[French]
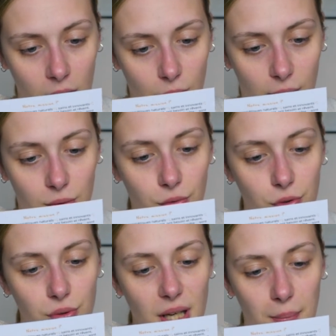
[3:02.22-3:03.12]
Ouais, donc
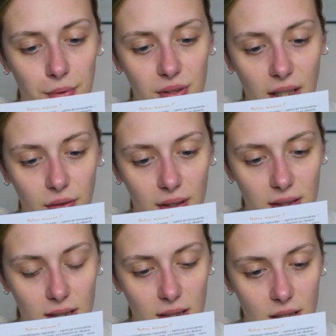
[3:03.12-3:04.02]
du coup, il y a plus de
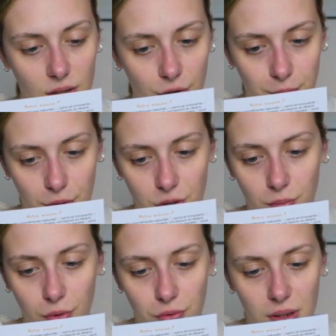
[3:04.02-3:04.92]
99% de
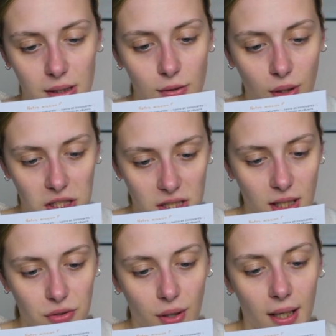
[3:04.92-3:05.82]
produits d'origine
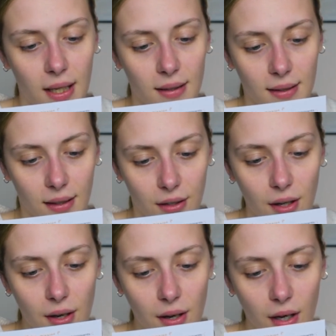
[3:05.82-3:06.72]
naturelle à
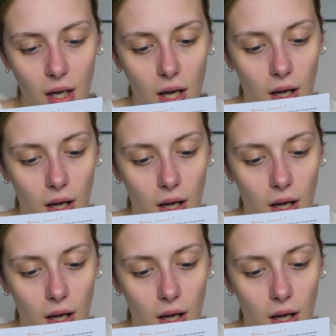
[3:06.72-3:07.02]
l'intérieur.